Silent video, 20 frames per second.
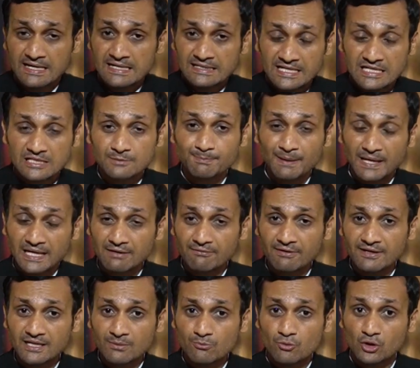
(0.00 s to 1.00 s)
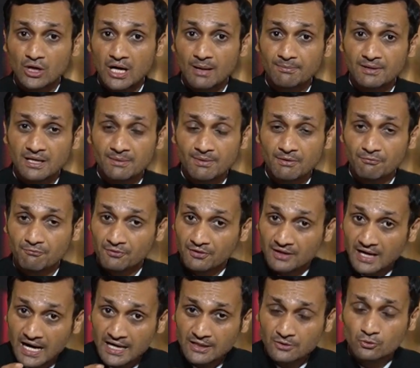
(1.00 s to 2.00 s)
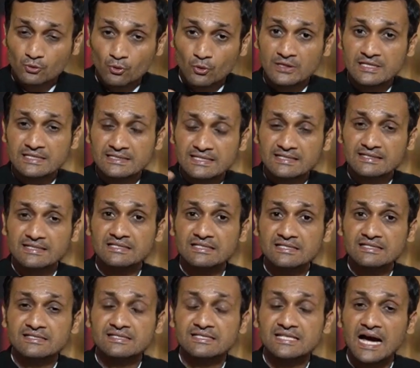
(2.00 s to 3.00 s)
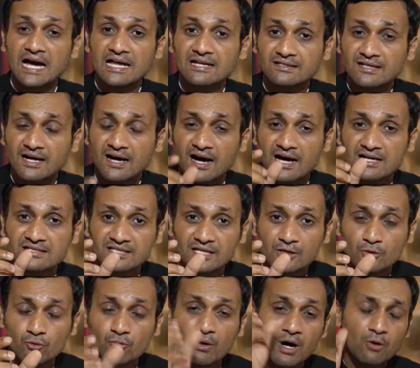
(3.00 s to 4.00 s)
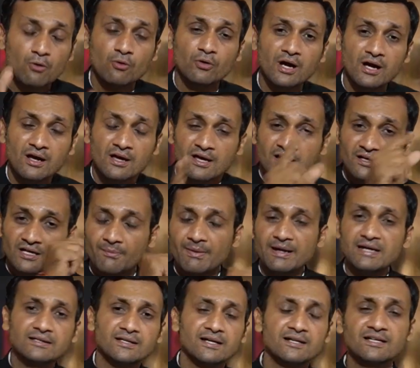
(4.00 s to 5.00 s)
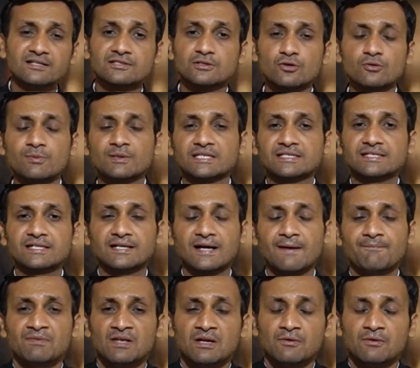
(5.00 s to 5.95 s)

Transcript: कि इस पहले वनडे मुकाबले में विराट कोहली की किसी चाल का असर हुआ होगा कमेंट करके जरूर बताइएगा